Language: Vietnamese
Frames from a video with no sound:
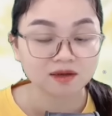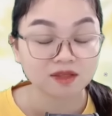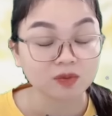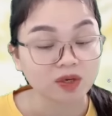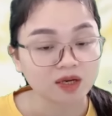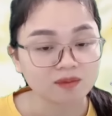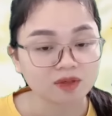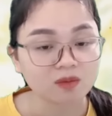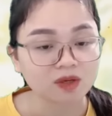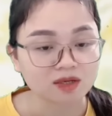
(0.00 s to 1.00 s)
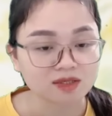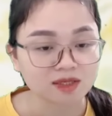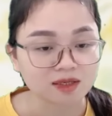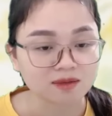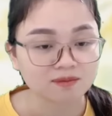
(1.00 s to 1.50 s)
Thế Tuệ Lâm không nói
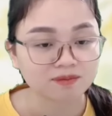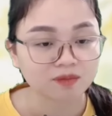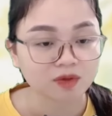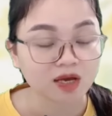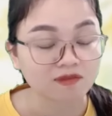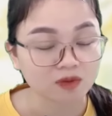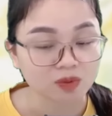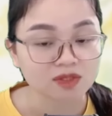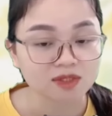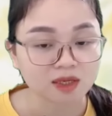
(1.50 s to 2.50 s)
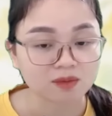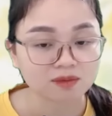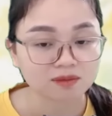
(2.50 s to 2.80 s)
gì Ăn với uống rượu